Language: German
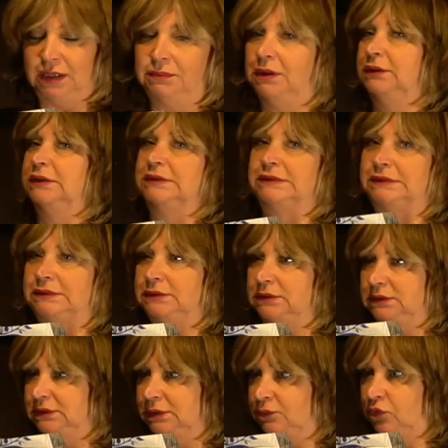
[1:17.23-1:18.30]
aber das
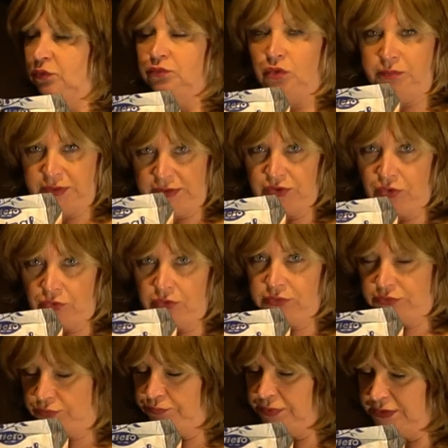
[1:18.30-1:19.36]
ist im Wohnmobil doch
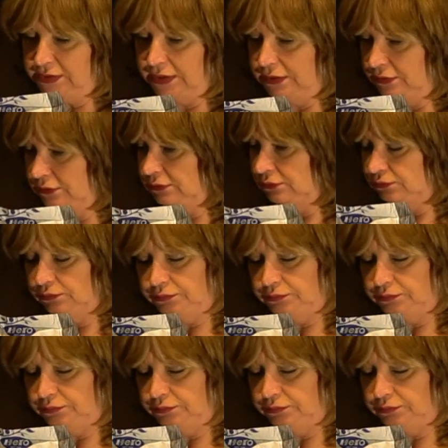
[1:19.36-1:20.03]
ein bisschen